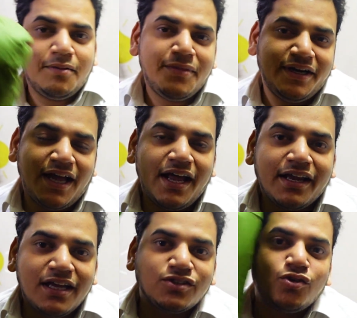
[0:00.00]
मतलब रिटायर
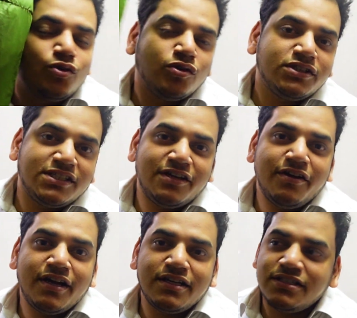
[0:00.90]
के इसको जैसे
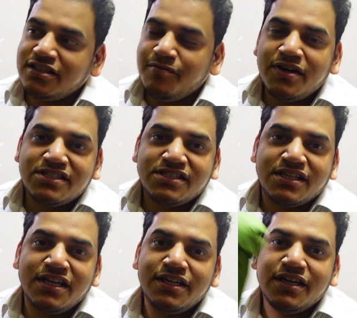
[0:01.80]
समर्स
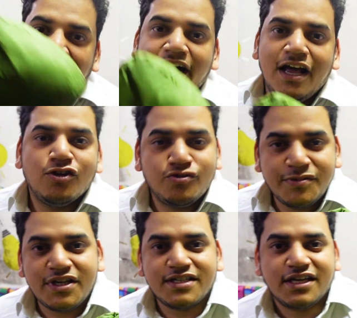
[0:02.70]
की राइड है फर्स्ट
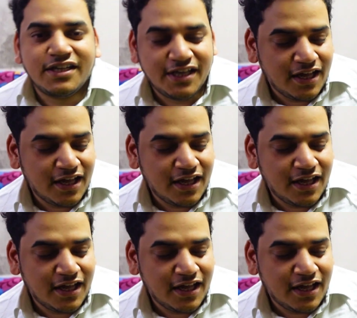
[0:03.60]
में जा सकते